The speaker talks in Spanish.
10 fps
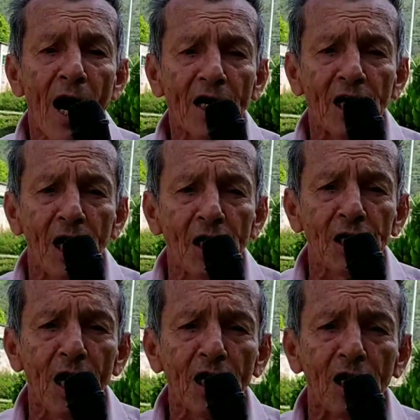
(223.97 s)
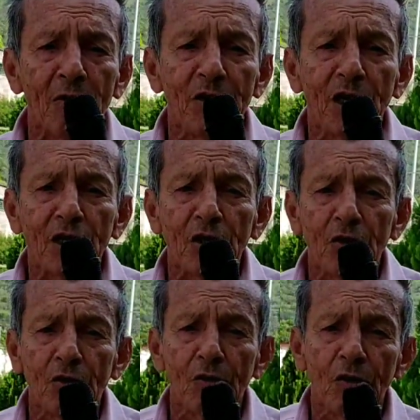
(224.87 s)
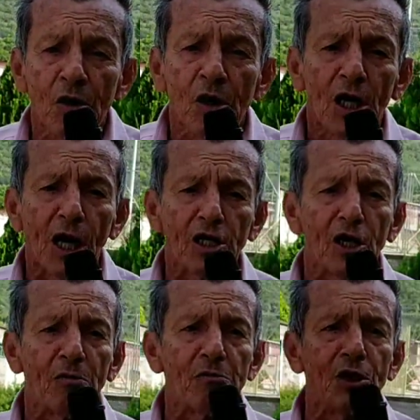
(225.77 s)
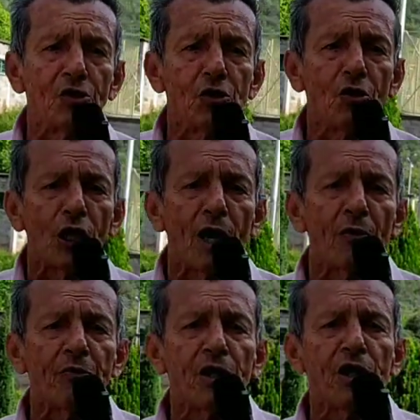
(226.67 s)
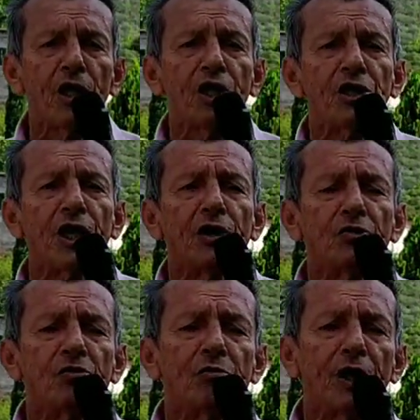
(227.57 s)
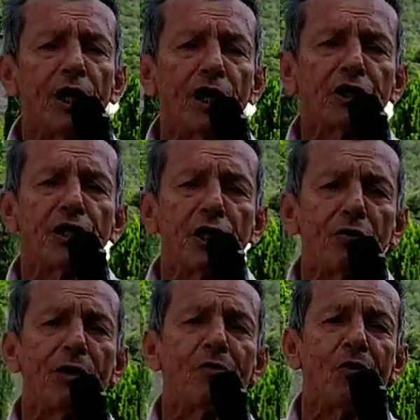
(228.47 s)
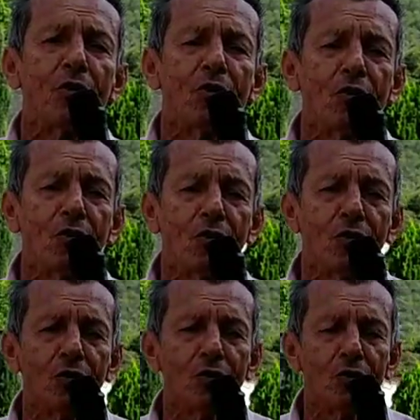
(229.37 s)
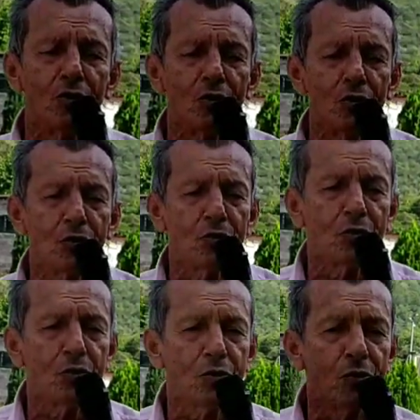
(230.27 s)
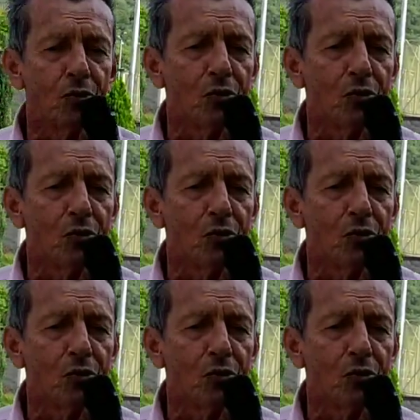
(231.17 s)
aquella que me crió, la que me dio la vida y un verdadero amor.